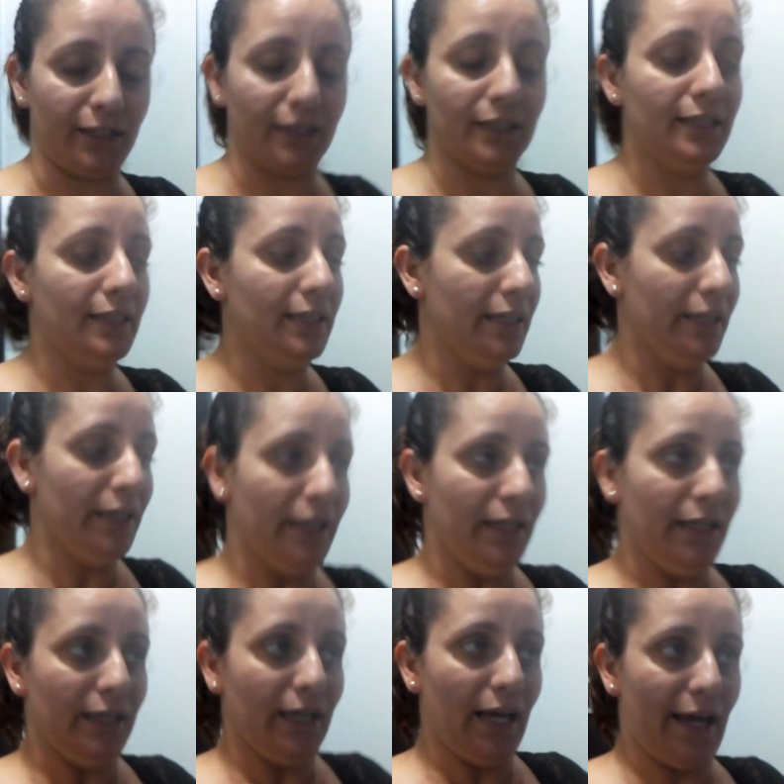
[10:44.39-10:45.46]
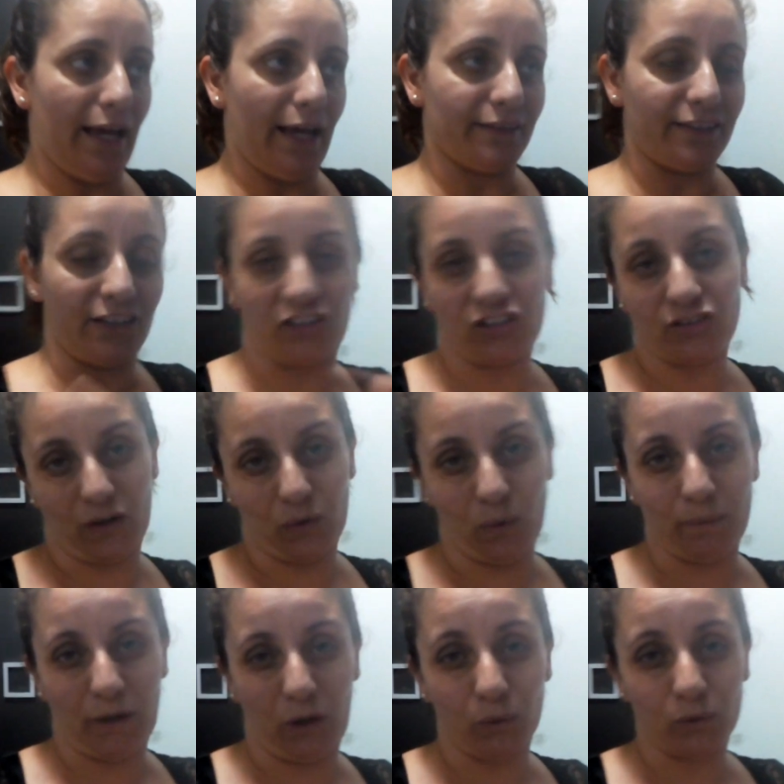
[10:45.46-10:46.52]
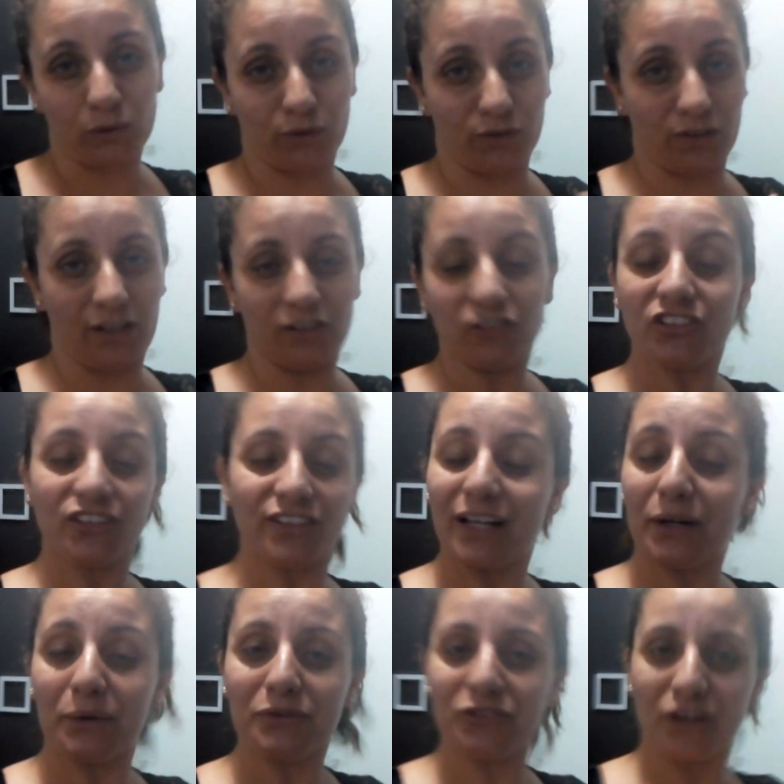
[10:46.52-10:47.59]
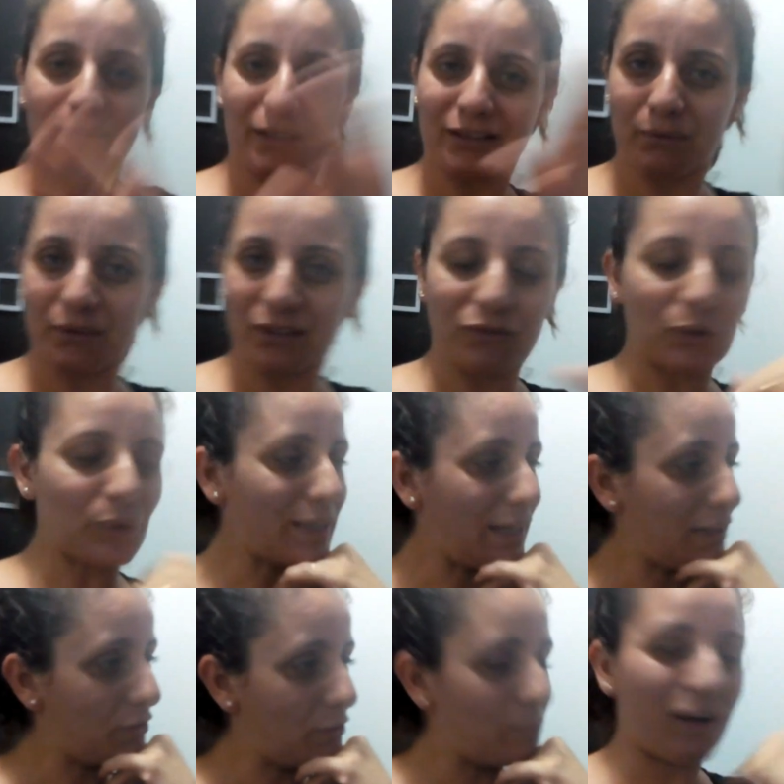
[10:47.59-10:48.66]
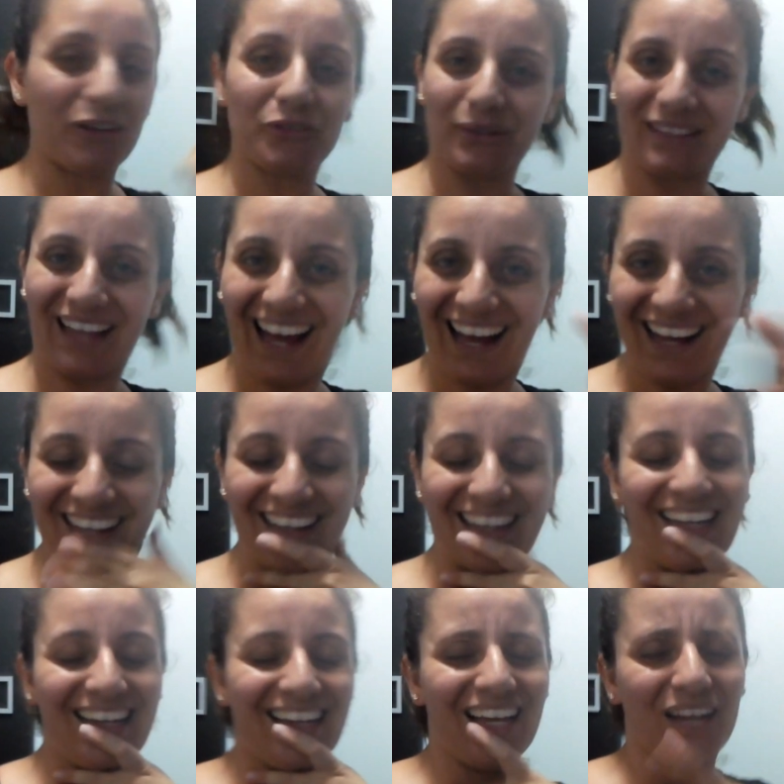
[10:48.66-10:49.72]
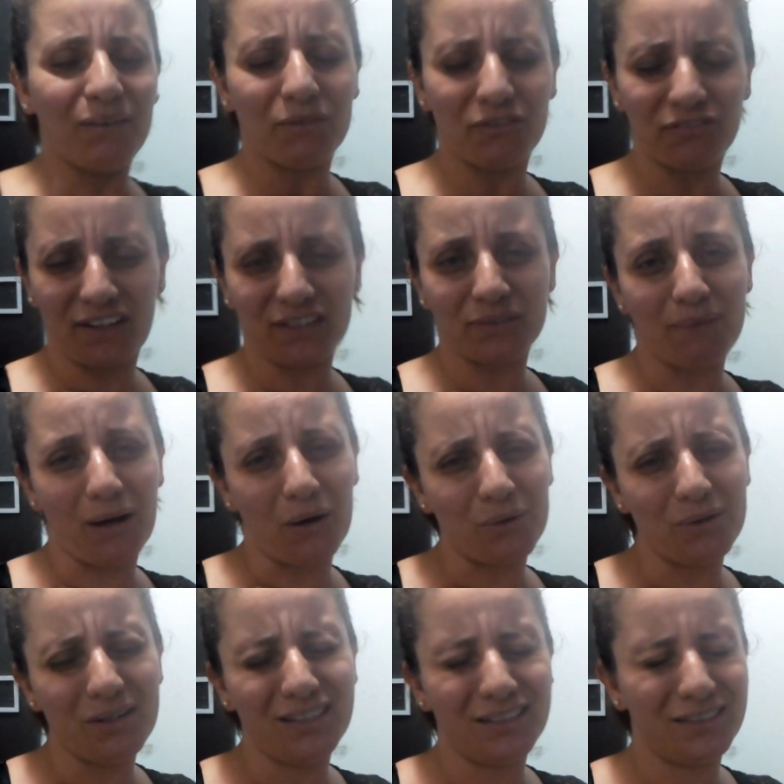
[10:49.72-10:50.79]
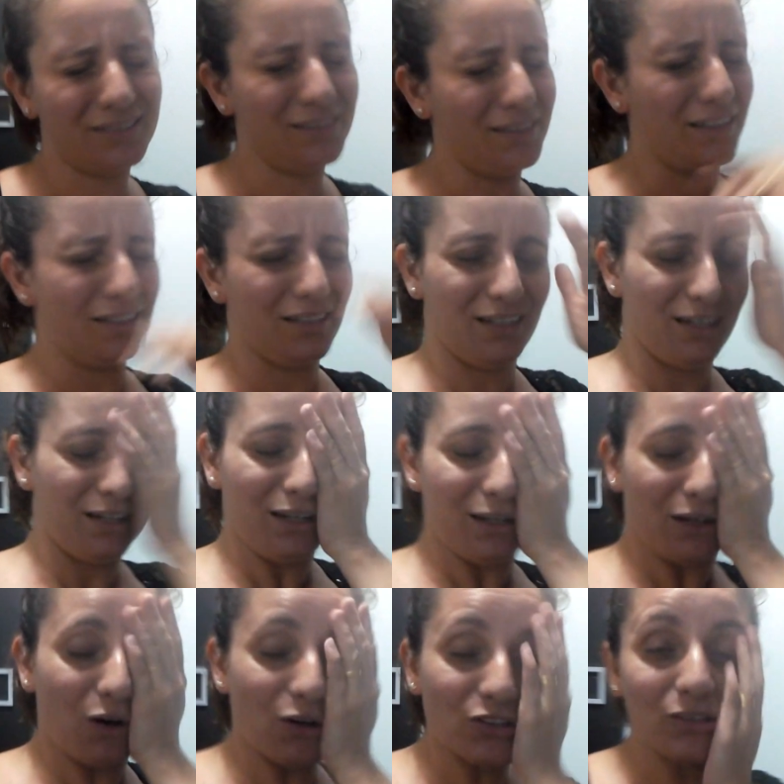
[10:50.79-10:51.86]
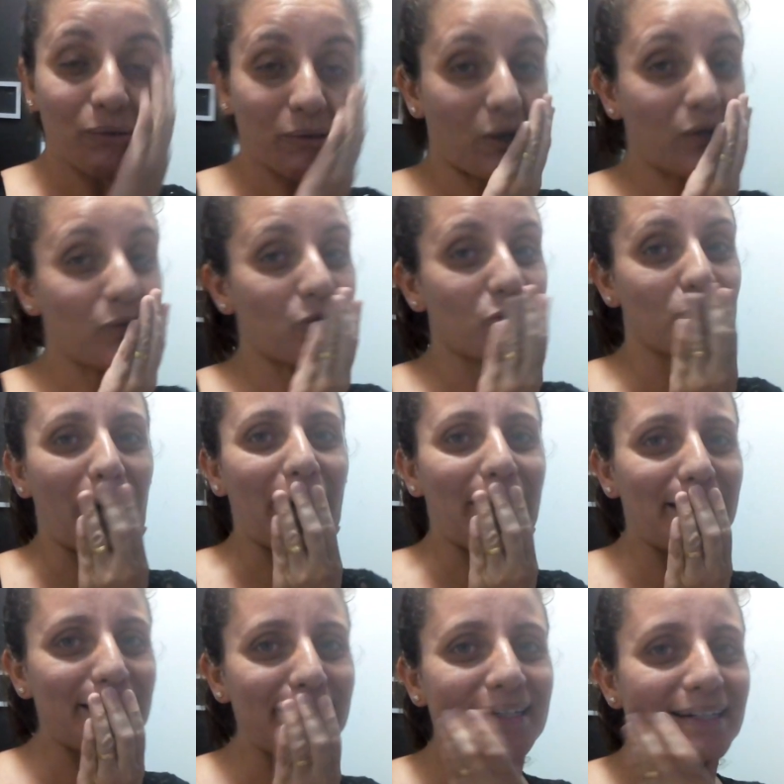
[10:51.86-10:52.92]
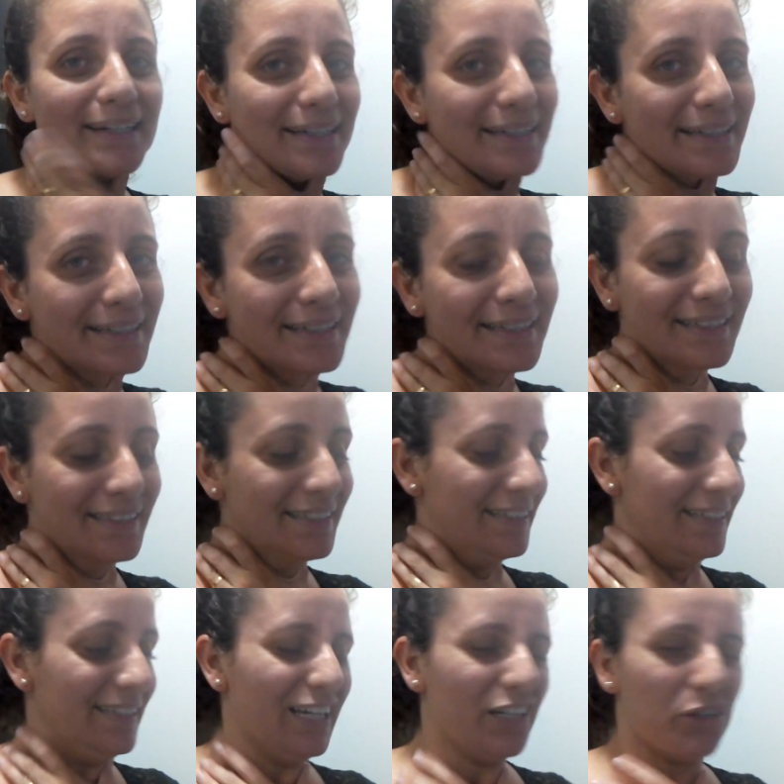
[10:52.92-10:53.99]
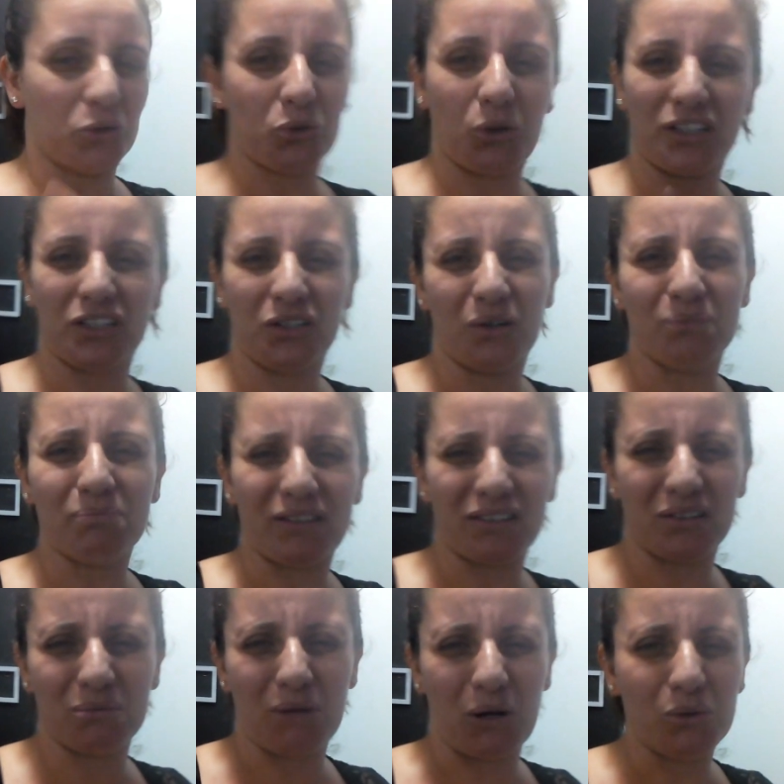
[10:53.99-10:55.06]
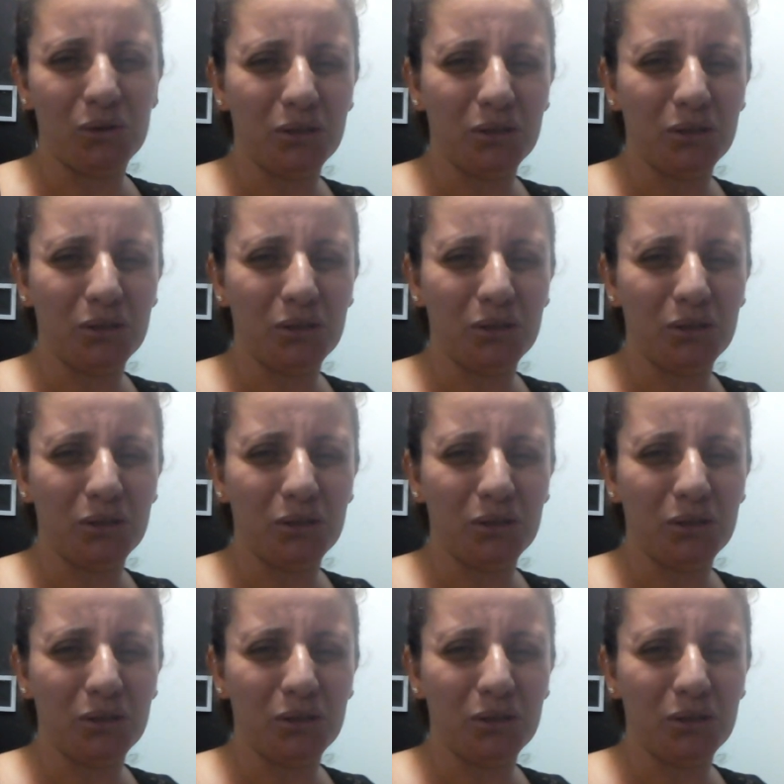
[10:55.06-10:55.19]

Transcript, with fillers: Né? É. é, se a gente vai comprar outros lanches, é. não, já matamos a vontade. E pra ajudar, me fez mal. Nossa, me dá uma dor de barriga. Eu tô aqui, ó, passando mal.